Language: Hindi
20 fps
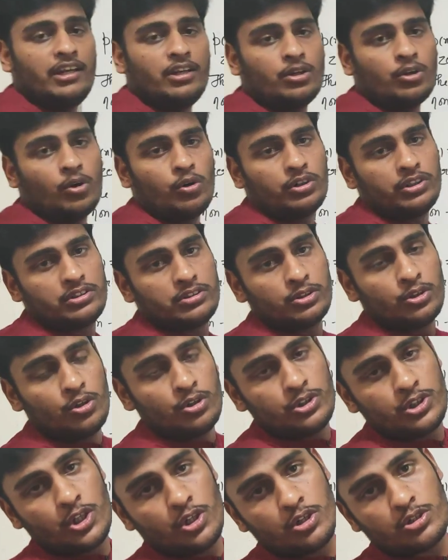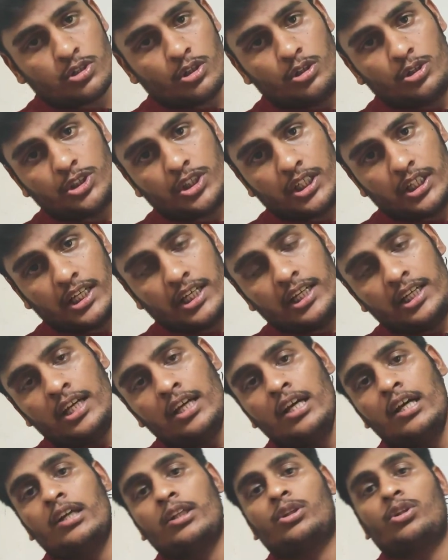है नॉन नॉन जीरो सोल्यूशन है
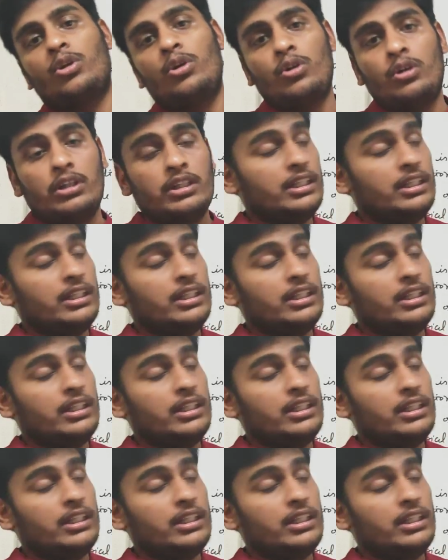तो